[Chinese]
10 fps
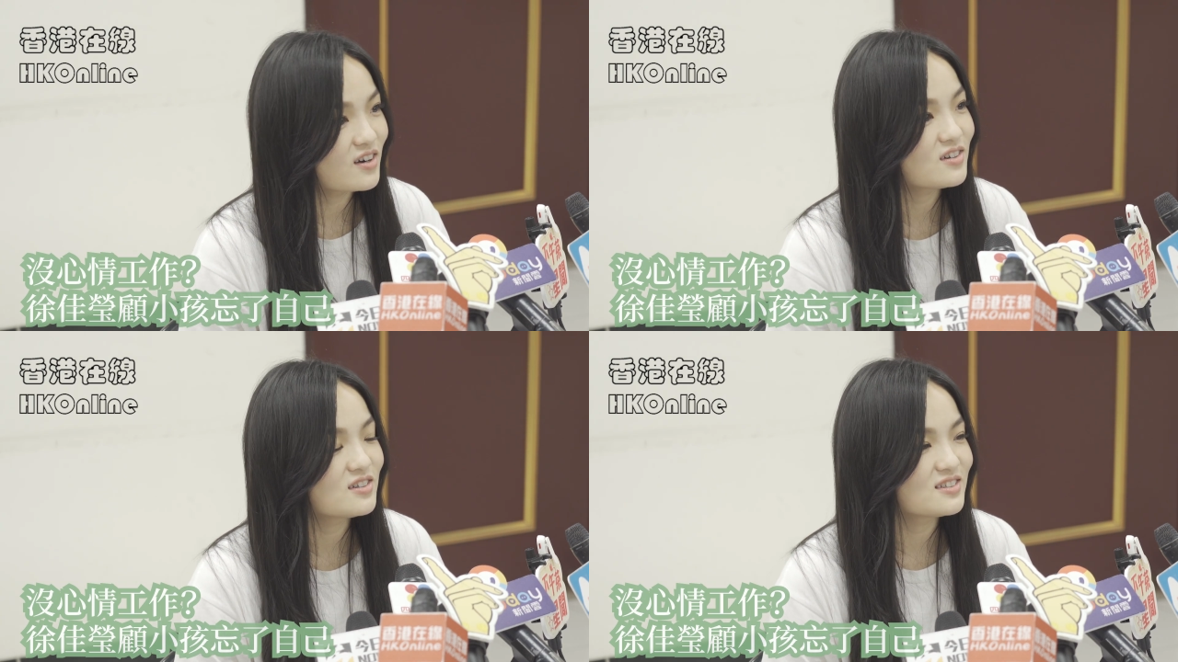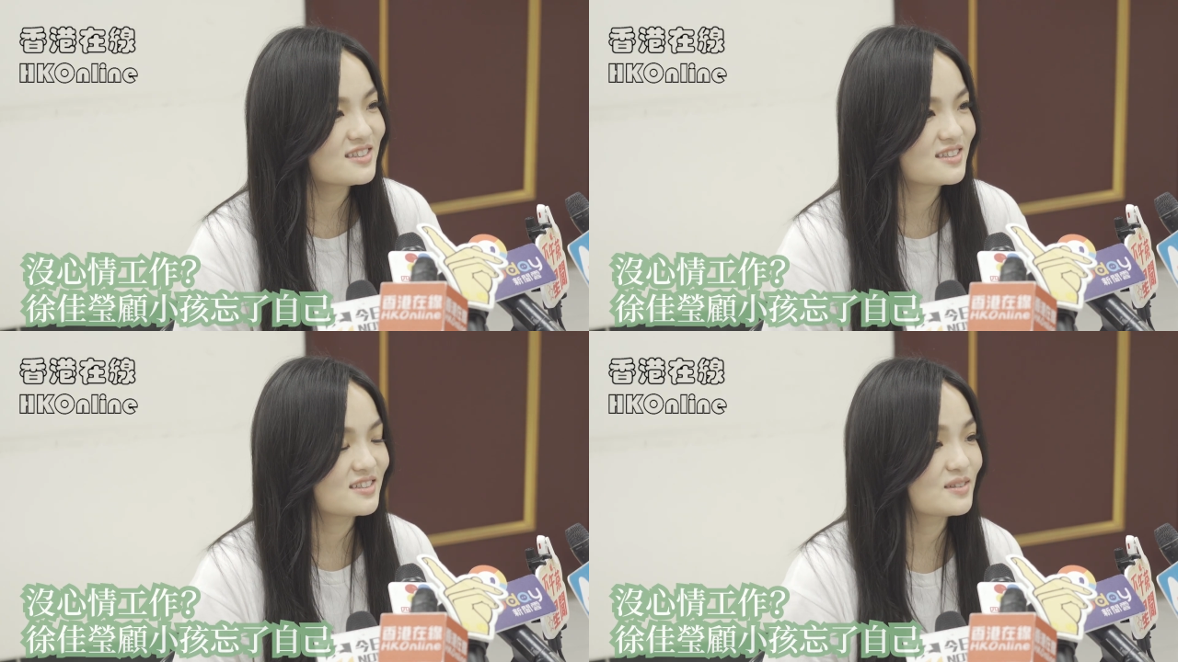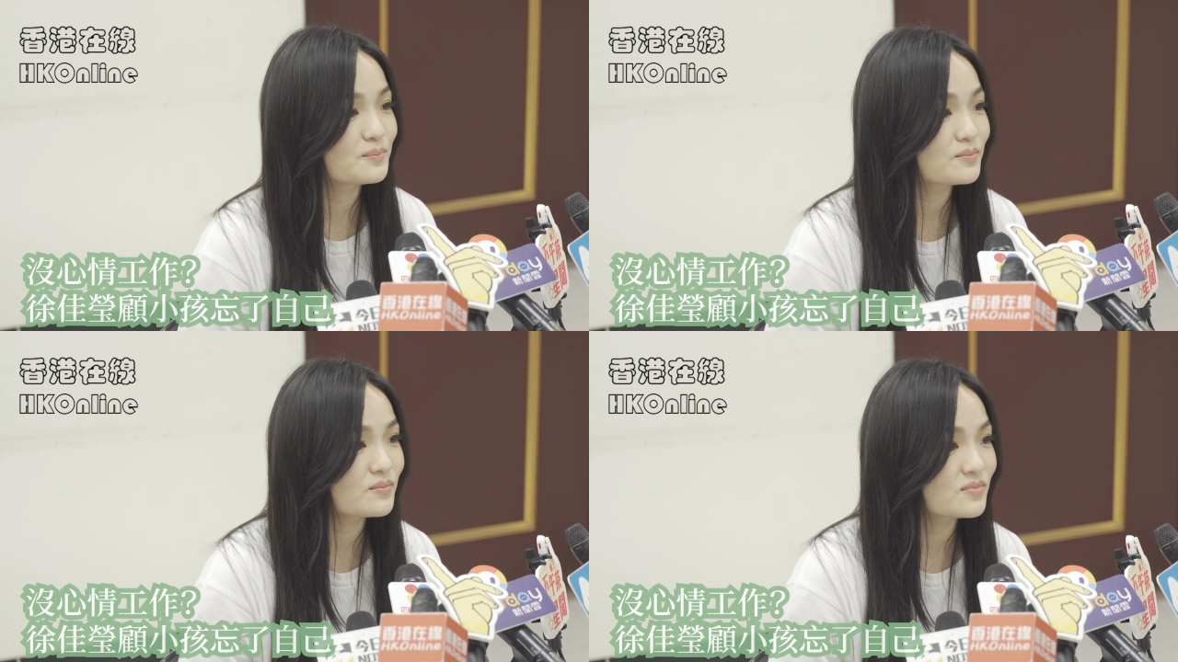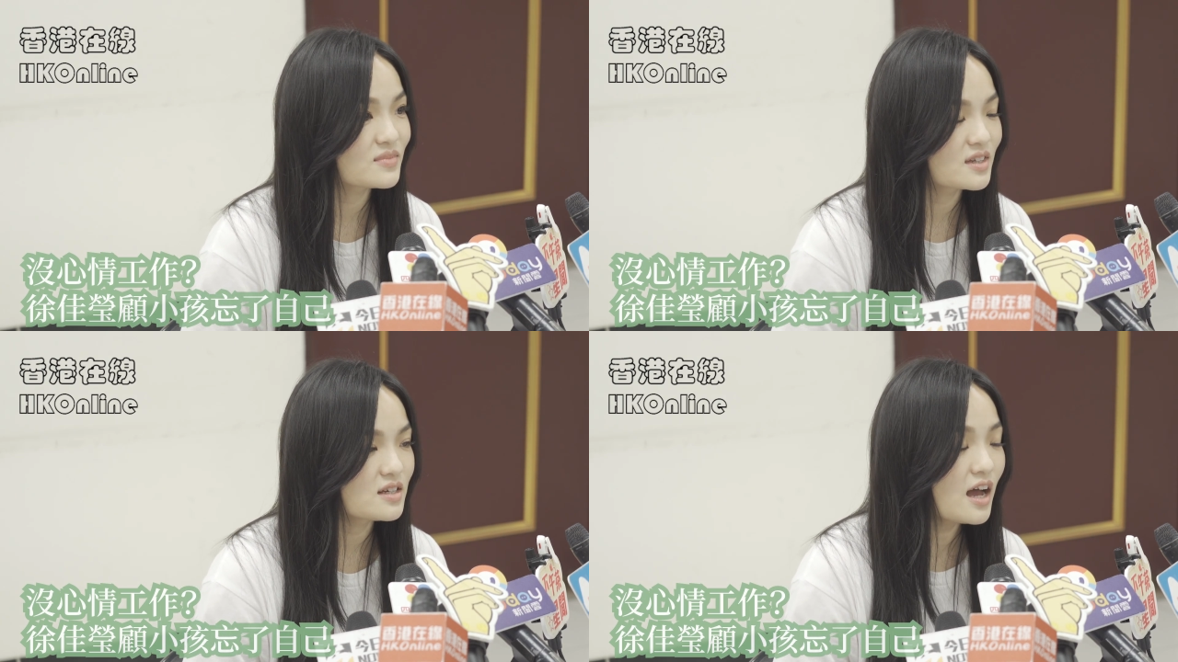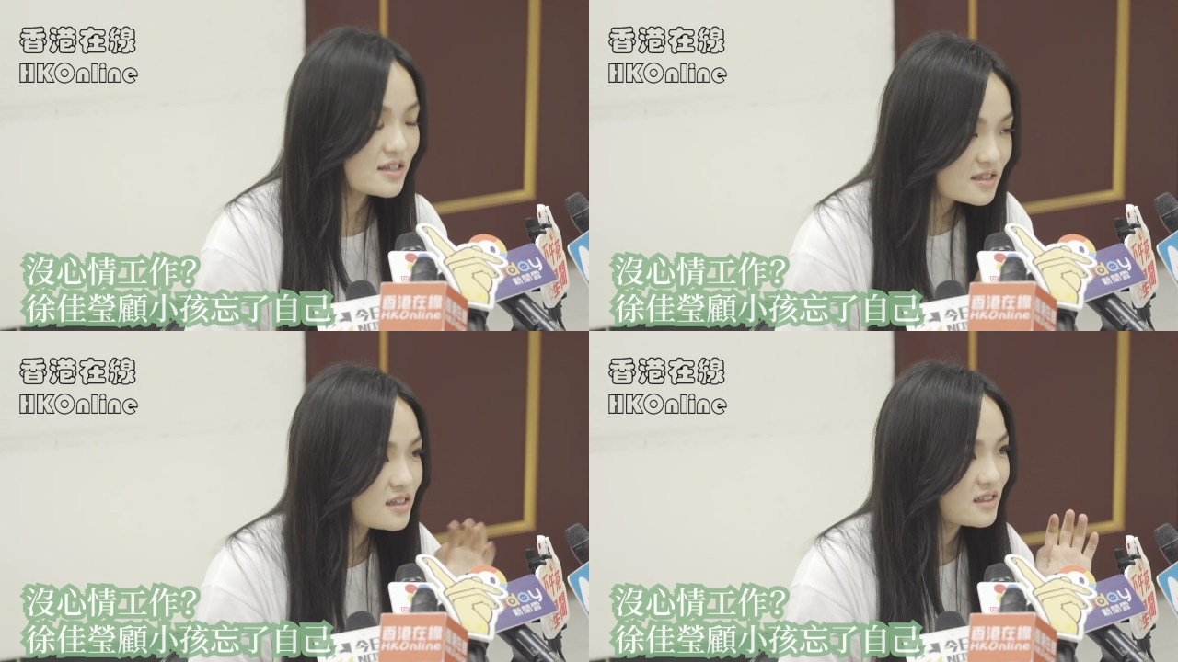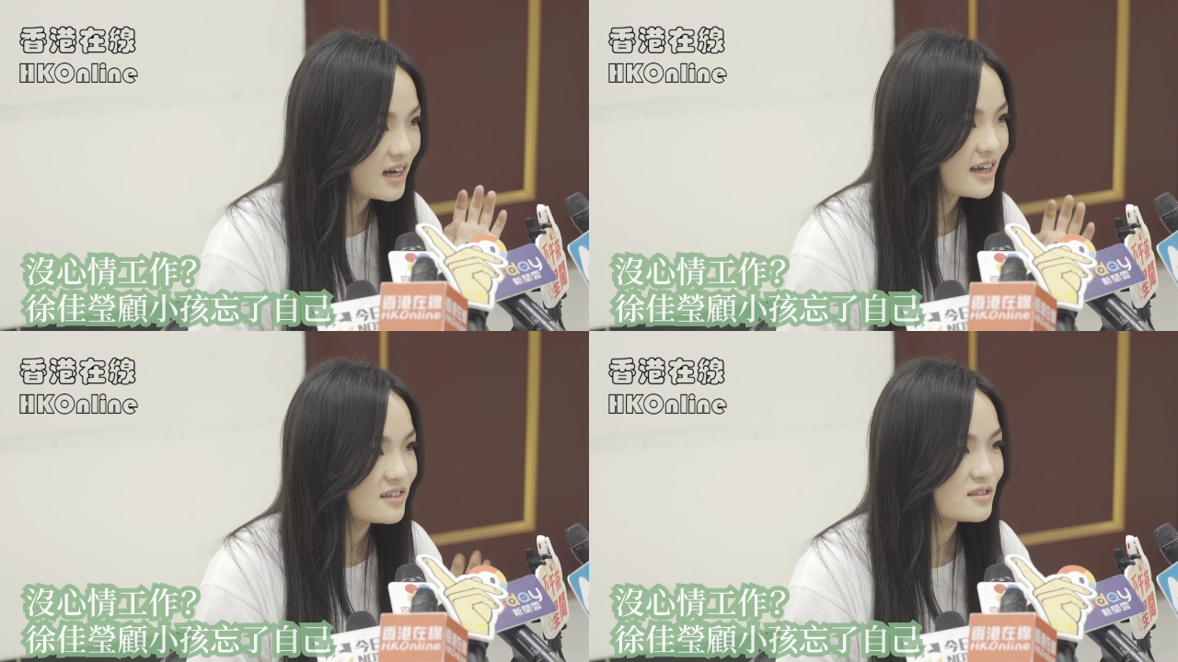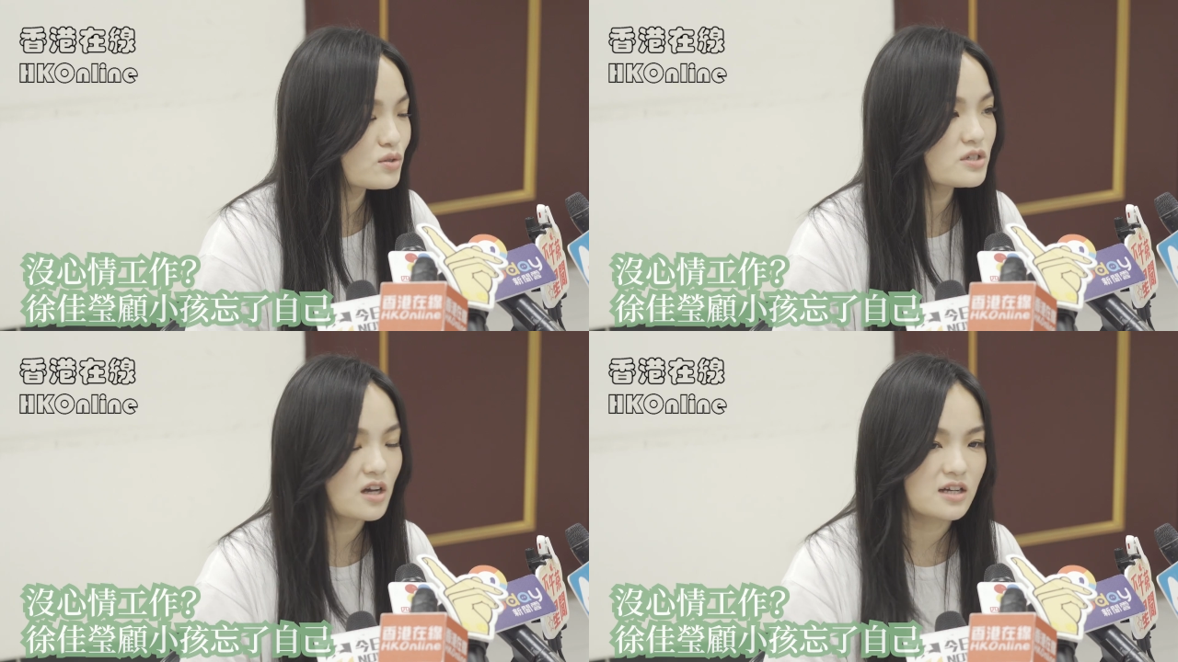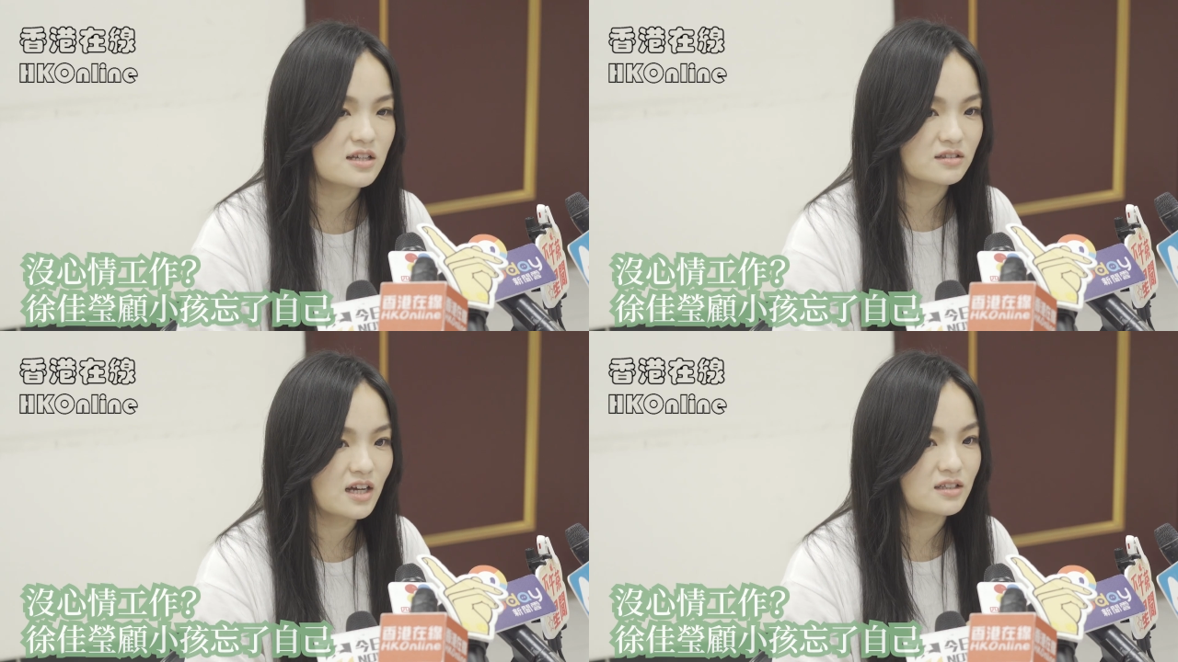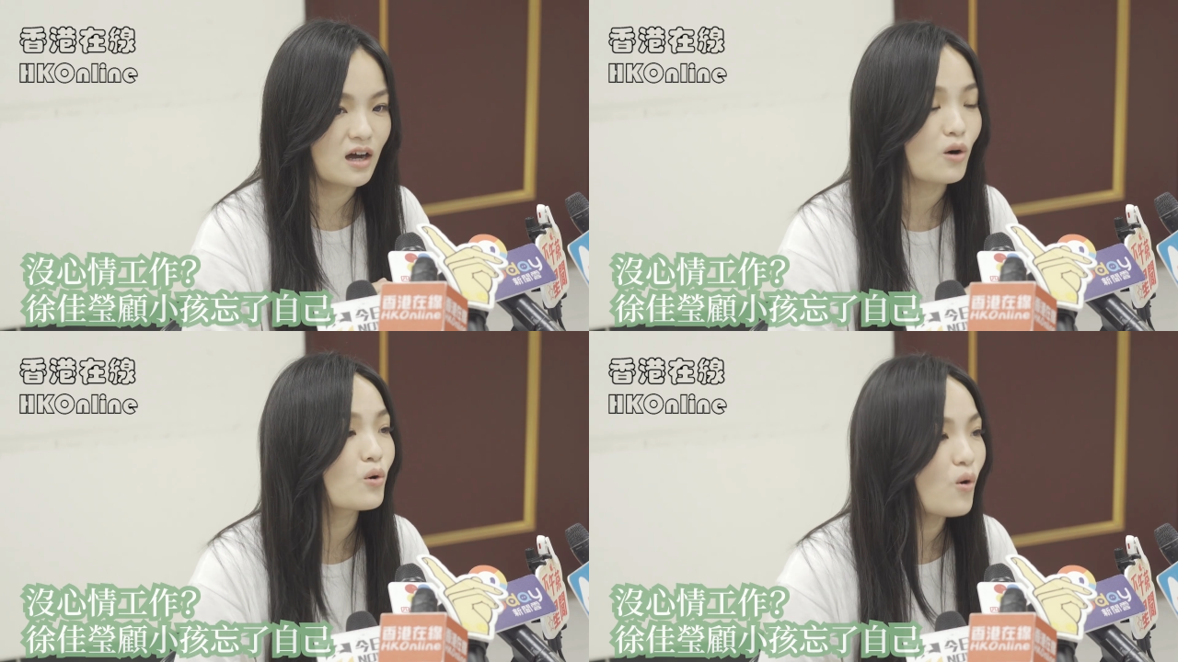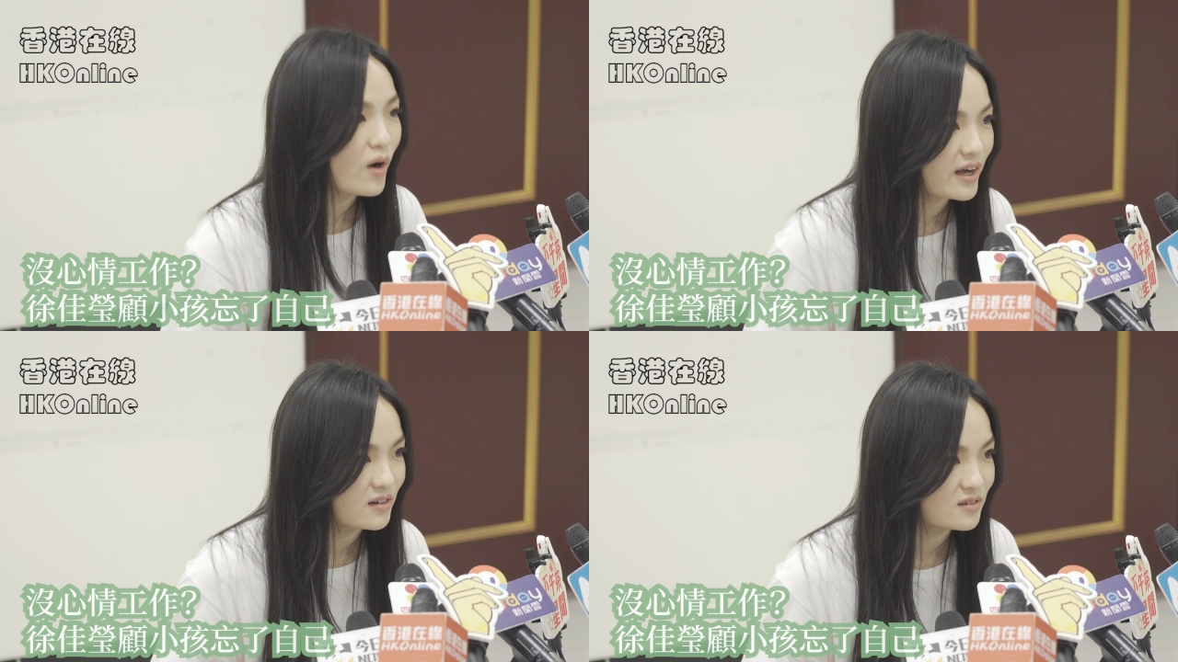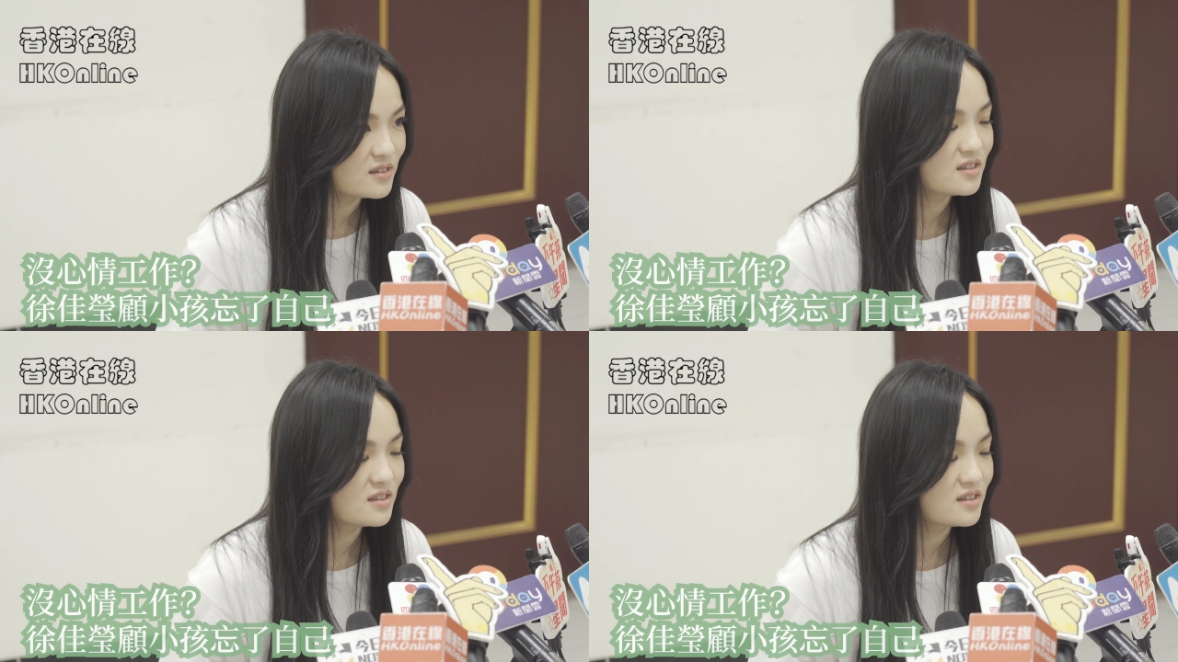我以为说现在没有很可爱。他还是可爱，可是就是小孩长大的好快哦，